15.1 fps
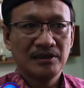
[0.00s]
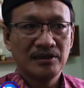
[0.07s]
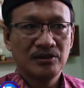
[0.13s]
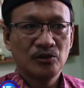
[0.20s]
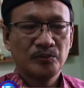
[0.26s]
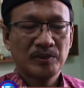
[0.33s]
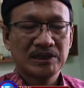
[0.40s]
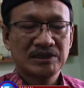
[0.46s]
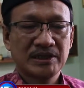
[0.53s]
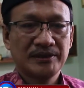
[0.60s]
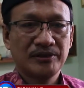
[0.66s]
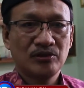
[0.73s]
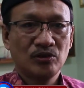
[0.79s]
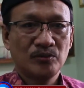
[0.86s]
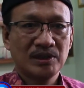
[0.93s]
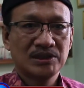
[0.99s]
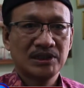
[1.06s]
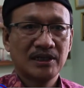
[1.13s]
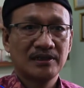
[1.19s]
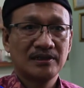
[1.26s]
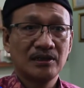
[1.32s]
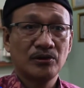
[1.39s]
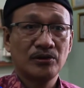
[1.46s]
itu pasien itu masih
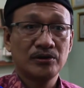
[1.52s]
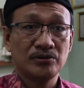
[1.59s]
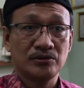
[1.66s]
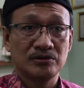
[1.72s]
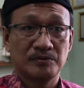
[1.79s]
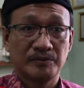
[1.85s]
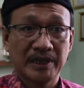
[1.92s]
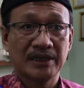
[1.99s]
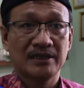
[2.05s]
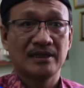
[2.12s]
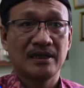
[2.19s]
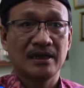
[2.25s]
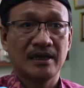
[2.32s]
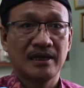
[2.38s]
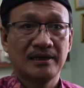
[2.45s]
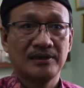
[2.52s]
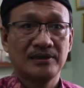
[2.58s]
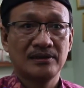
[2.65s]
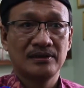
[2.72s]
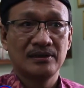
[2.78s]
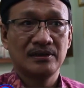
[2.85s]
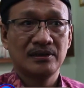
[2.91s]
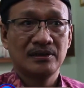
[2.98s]
kategori suspek ya.
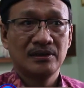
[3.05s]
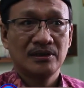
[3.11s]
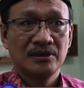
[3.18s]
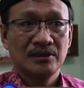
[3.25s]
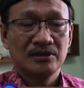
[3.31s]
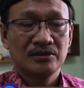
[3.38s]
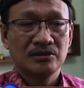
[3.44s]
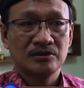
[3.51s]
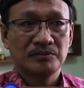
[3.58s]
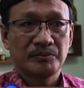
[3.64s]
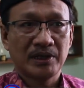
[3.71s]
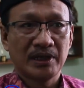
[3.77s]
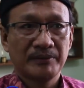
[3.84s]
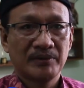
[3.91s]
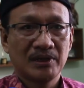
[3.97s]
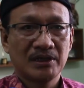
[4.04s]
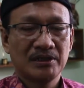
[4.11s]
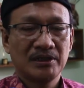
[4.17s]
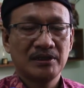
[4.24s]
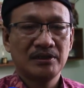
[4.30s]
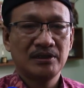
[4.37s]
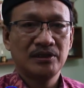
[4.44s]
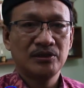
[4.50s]
Jadi suspek di,
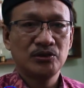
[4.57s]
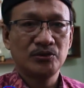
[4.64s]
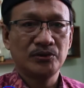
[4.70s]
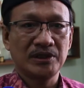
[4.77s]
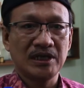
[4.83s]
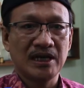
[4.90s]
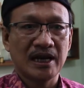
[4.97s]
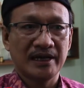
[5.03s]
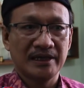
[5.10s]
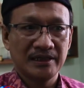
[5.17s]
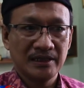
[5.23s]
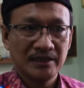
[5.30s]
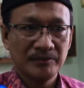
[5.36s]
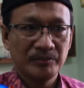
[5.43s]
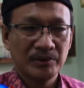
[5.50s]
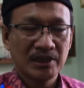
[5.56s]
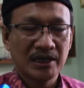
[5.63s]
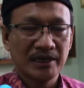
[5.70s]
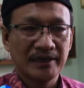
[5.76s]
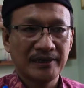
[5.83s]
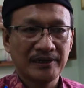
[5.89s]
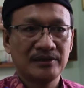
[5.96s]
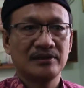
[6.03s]
dicurigai
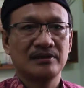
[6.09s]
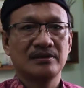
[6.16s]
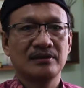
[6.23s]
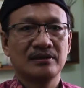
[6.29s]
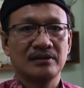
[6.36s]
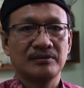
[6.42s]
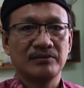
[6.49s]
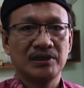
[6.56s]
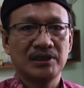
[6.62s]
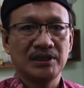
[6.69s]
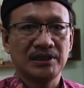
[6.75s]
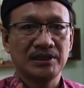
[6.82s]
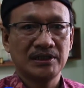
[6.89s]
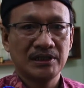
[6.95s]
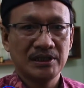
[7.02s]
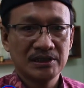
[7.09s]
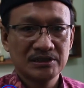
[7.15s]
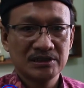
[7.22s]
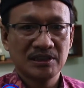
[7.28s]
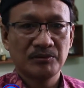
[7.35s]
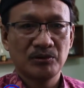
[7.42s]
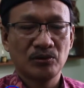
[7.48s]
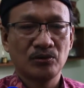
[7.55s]
penyakit Eh, meningitis
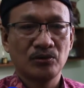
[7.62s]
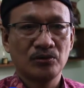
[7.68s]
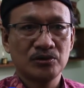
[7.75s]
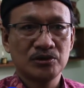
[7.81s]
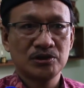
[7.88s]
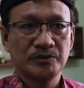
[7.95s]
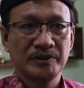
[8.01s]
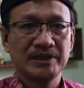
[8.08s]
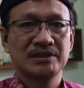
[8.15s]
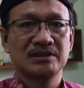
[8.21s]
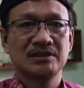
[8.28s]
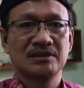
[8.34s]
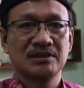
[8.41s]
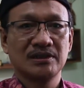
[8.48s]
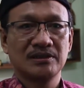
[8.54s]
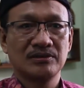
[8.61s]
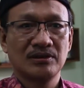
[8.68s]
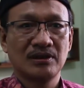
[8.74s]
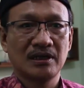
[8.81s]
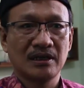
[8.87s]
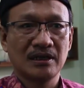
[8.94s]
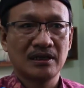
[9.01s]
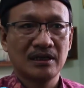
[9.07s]
streptococcus Swiss itu
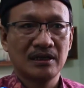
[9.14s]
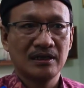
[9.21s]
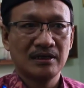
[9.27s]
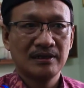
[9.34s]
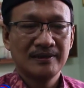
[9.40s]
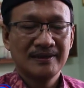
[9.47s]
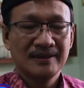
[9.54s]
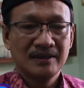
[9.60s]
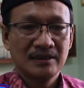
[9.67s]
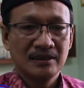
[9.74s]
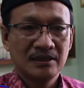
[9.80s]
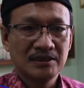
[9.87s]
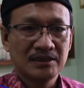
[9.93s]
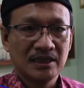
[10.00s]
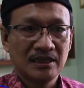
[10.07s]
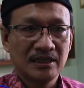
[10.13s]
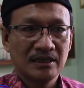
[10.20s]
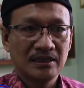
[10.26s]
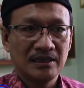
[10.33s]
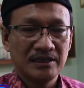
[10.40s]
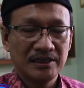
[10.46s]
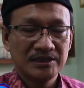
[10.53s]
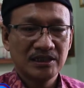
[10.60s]
karena gejala
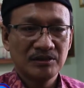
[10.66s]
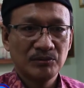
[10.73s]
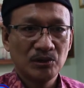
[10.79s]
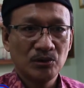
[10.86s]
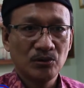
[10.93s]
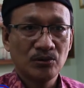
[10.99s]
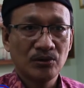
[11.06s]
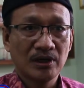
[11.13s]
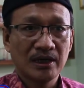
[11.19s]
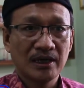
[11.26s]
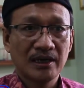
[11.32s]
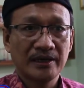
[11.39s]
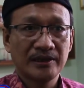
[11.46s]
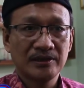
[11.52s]
klinisnya mendukung ke arah